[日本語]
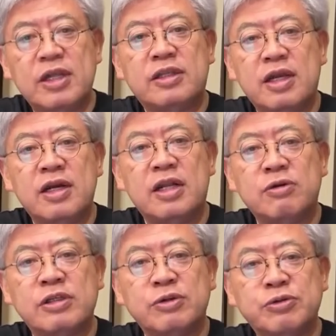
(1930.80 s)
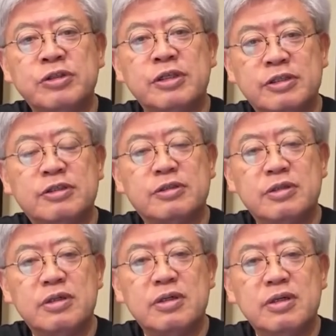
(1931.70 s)
親だったら何とかしてほしいで
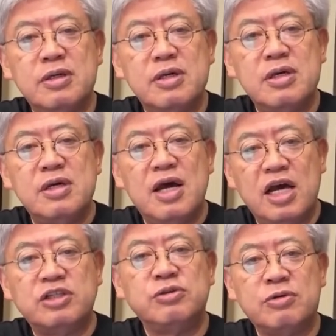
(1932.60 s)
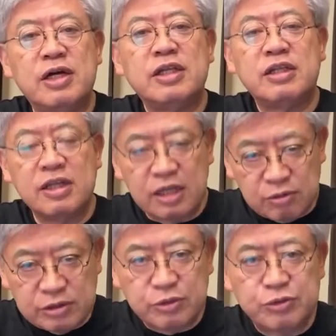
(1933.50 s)
す。恥をかいたって
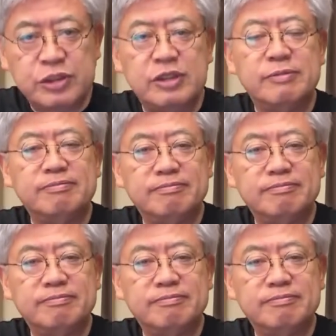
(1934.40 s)
何とかしてほしい。